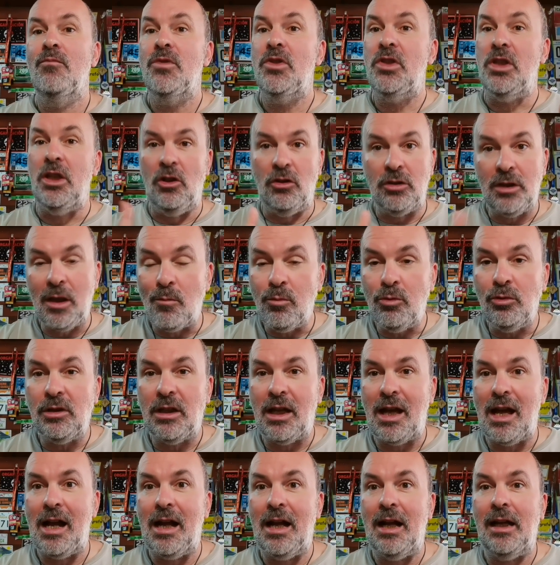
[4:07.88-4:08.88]
Si no te
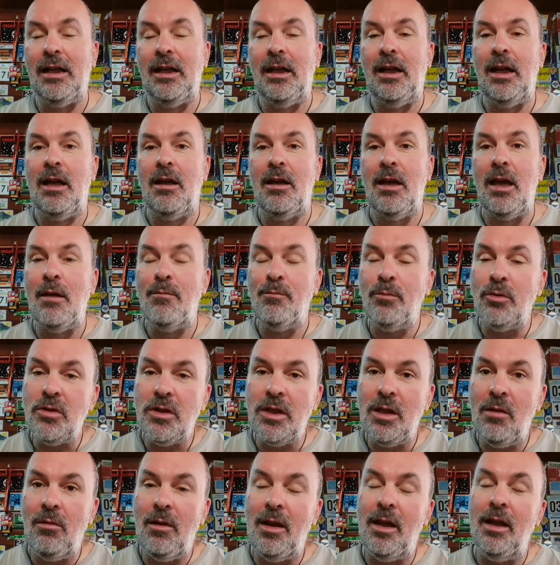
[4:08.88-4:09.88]
apuntas a carrera, es
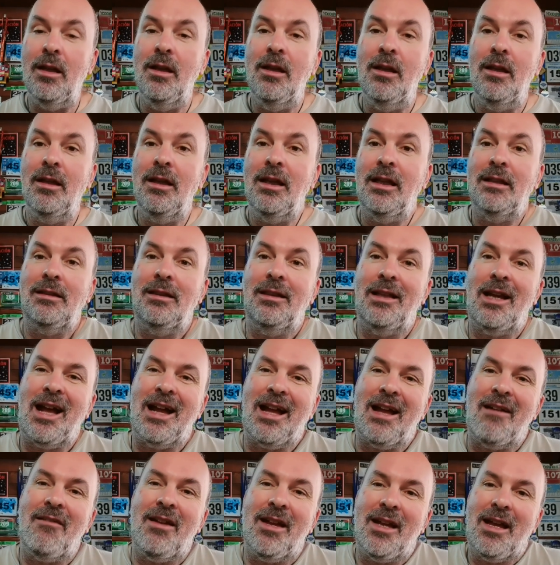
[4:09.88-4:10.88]
posible que te
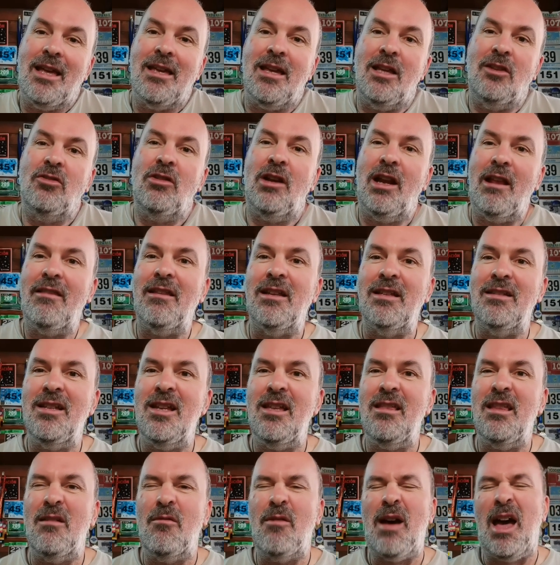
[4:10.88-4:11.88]
acabes cayendo en la
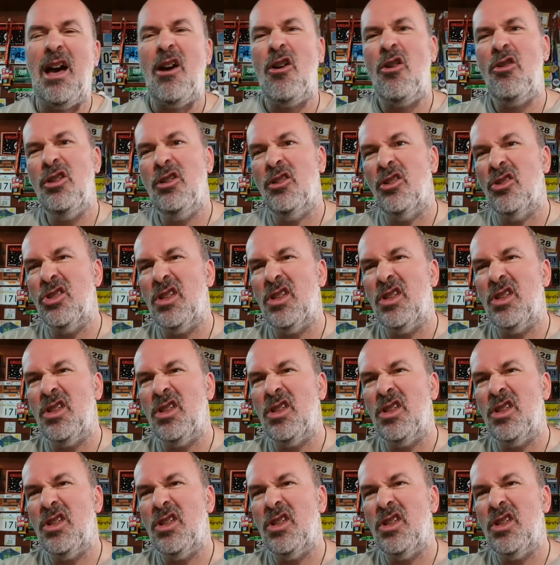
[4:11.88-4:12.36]
desidia, bah, hoy no